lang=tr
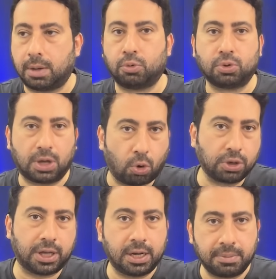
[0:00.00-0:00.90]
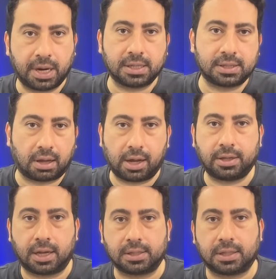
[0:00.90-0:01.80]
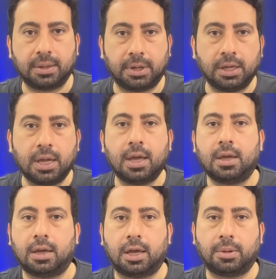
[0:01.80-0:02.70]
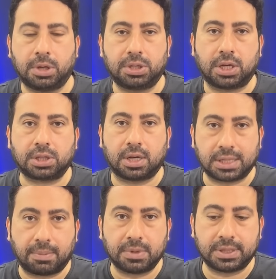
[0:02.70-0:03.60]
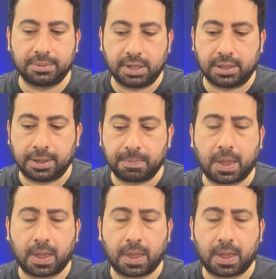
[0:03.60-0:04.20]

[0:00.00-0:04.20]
Yani bu O gerilim biraz sahaya da yansıdı ama e, Beşiktaş kazanmasını bildi.